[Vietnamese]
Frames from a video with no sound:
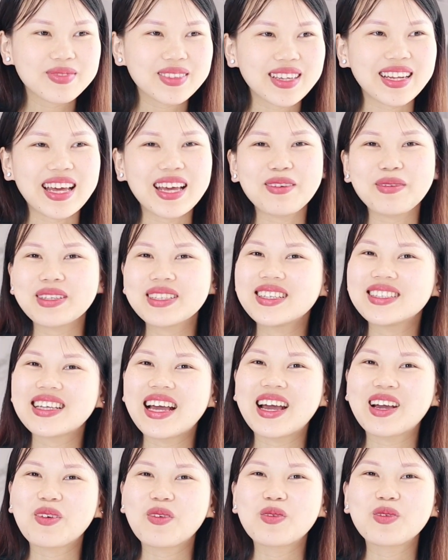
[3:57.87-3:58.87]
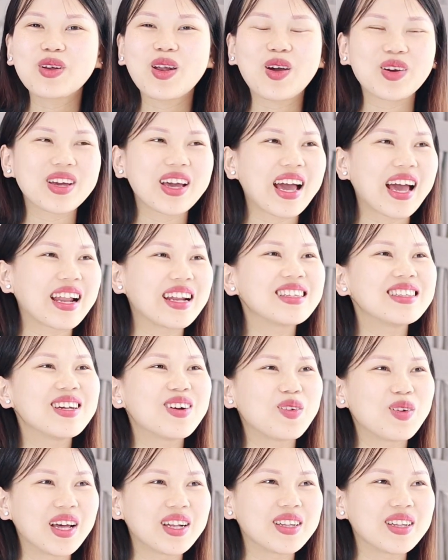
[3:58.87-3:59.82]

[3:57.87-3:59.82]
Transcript: cái này bác sĩ trang cũng nói khá là nhiều